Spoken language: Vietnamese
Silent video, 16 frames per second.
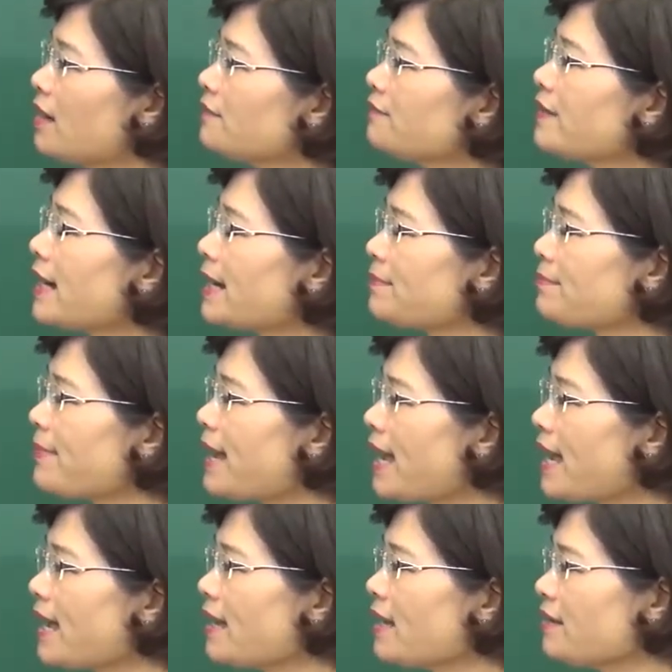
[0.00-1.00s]
Phương án
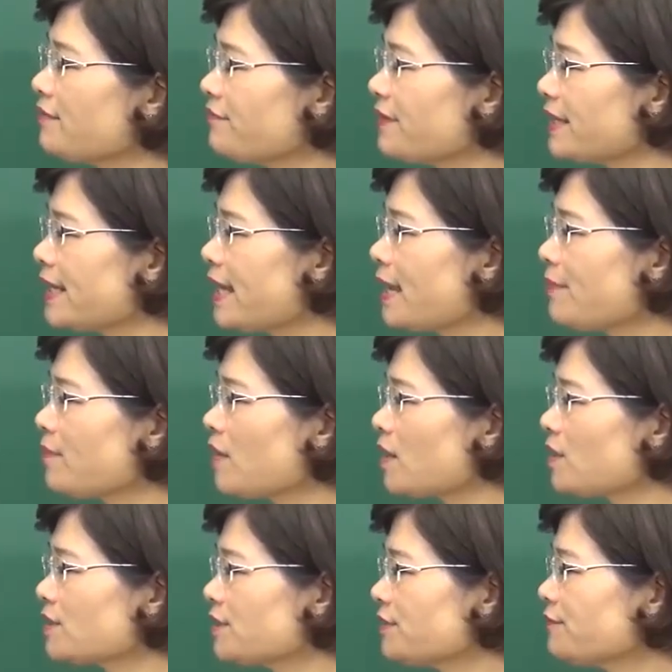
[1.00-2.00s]
3. Việt Nam có
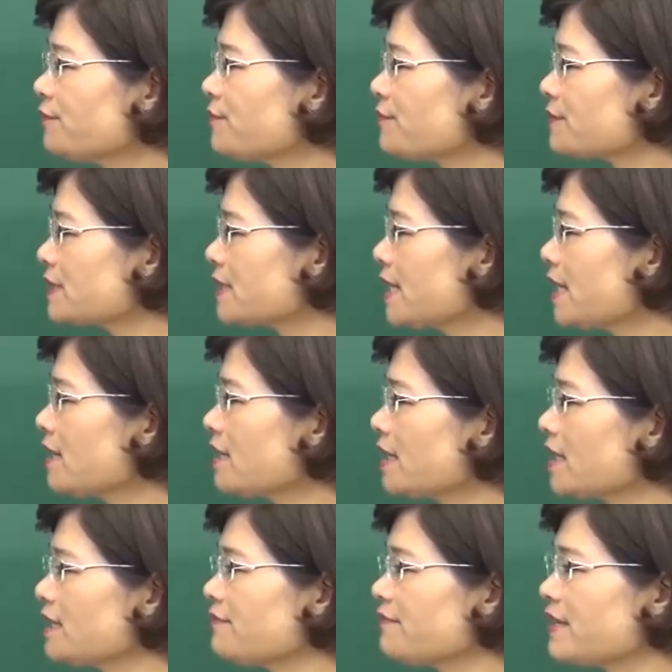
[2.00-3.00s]
chính phủ riêng,
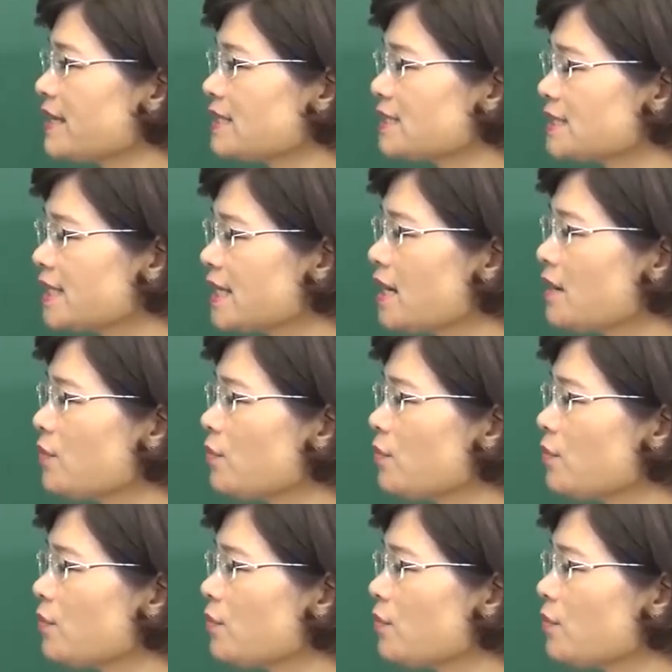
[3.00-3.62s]
nghị viện riêng,